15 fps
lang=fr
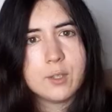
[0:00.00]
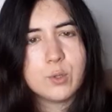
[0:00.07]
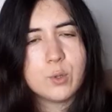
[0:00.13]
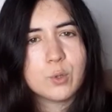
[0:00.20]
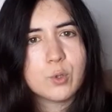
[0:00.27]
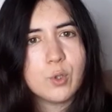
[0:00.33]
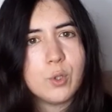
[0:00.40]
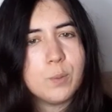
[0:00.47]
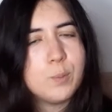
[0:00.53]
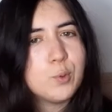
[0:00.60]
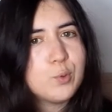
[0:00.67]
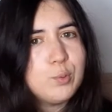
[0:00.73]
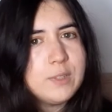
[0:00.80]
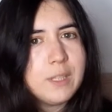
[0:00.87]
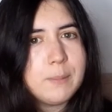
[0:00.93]
Donc
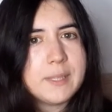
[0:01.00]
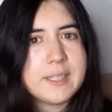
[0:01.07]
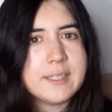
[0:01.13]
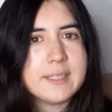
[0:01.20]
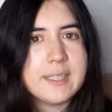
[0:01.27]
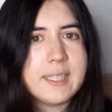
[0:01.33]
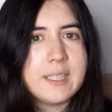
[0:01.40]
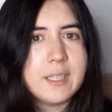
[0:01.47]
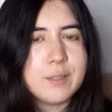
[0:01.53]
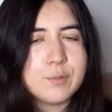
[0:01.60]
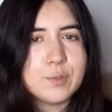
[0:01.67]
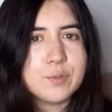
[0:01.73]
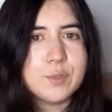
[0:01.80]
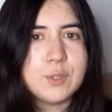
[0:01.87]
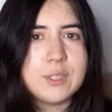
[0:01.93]
beaucoup d'Américaines
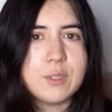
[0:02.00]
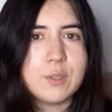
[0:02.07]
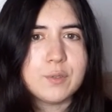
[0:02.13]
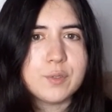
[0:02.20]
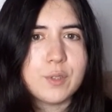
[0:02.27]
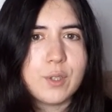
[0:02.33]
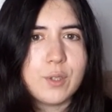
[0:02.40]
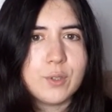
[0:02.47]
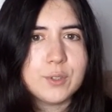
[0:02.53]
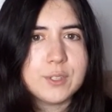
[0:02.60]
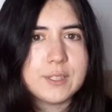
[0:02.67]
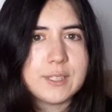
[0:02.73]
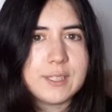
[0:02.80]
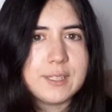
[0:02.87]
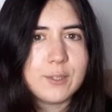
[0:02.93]
vont venir en
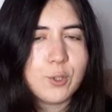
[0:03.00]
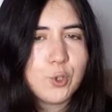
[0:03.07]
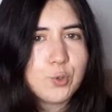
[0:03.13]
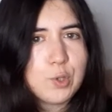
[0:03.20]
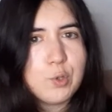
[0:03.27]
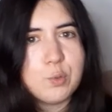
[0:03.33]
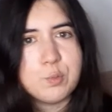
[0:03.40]
France et rejoindre le